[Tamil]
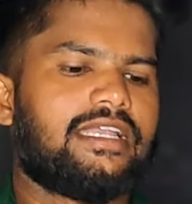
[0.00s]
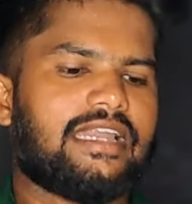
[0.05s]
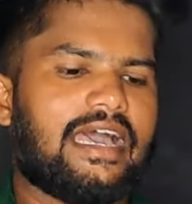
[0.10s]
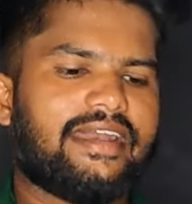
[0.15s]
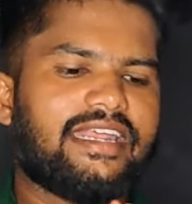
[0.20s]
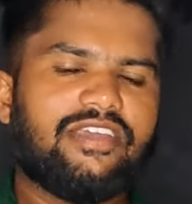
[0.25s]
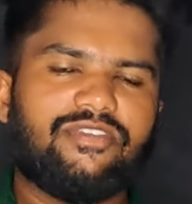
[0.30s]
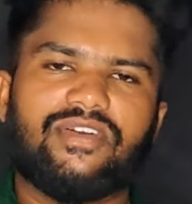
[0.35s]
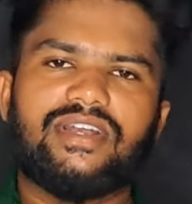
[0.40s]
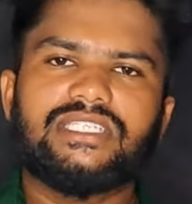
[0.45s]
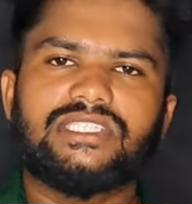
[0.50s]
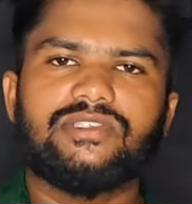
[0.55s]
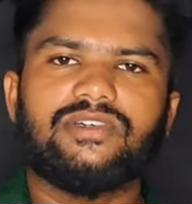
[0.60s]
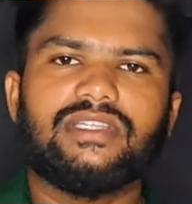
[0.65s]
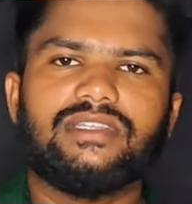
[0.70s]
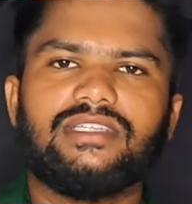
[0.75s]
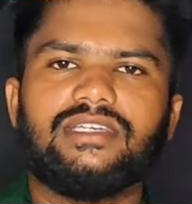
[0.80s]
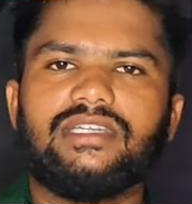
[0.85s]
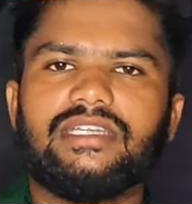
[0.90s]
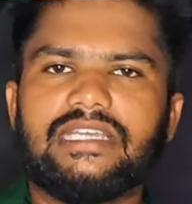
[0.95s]
நிறைய ஃப்ரெண்ட்ஸ்
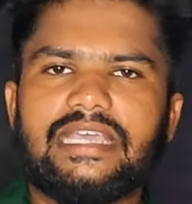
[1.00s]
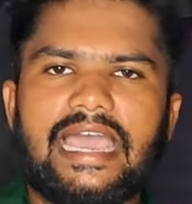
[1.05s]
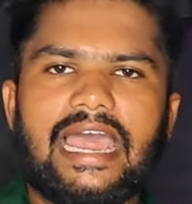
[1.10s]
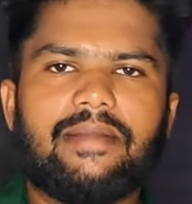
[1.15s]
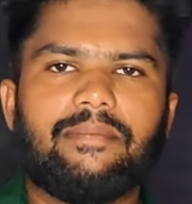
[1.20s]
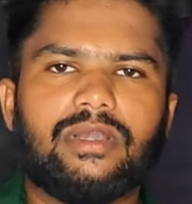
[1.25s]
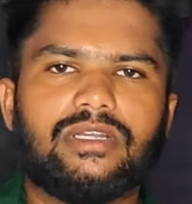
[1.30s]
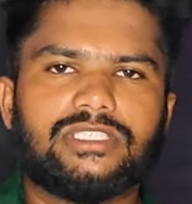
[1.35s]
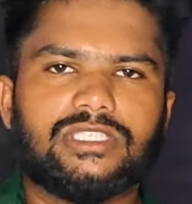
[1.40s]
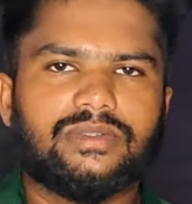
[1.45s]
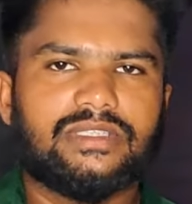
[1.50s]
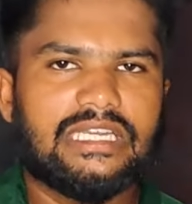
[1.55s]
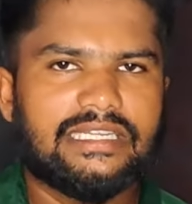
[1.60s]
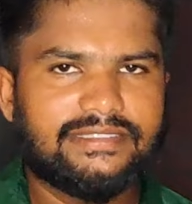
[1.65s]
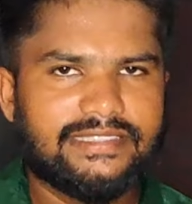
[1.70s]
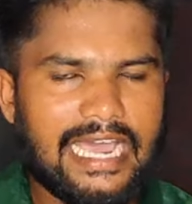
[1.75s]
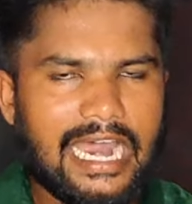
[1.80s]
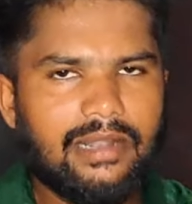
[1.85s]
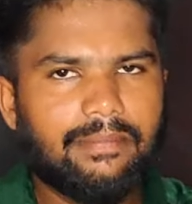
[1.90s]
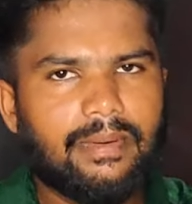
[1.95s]
வந்து நீ ஆட் பண்ணி வச்சுக்கோங்க
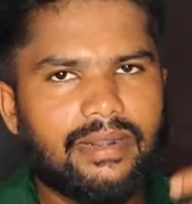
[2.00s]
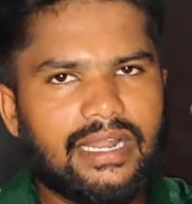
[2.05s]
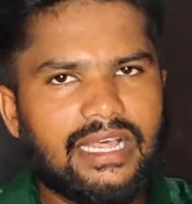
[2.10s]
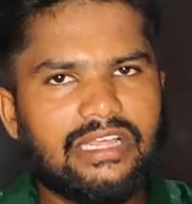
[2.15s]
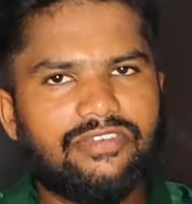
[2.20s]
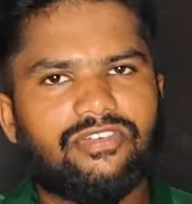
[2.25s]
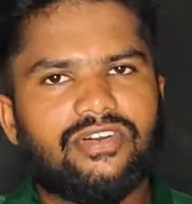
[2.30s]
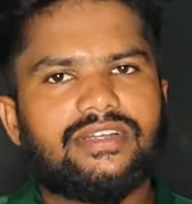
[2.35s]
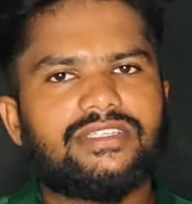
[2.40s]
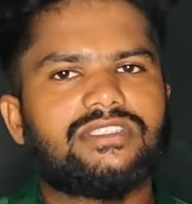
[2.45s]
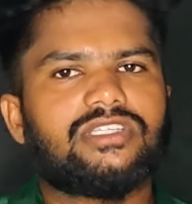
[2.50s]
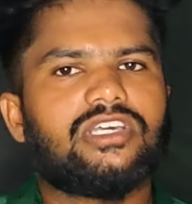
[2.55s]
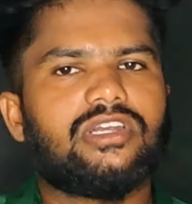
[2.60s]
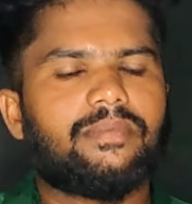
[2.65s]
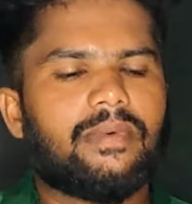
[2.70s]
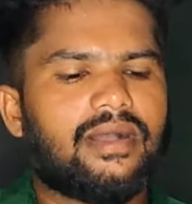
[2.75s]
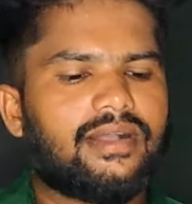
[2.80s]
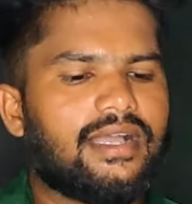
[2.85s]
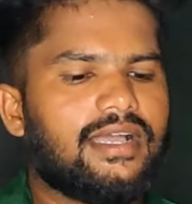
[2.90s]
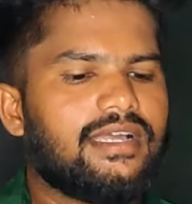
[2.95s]
இதில் சேட் பண்ணாத ஃப்ரெண்ட்ஸ்
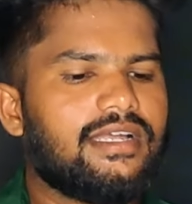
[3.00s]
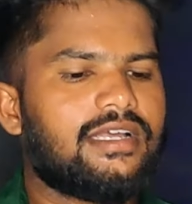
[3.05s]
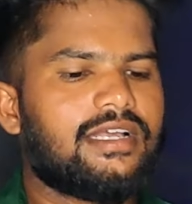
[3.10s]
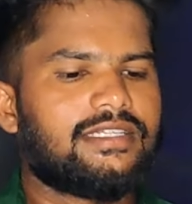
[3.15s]
இருப்பாங்க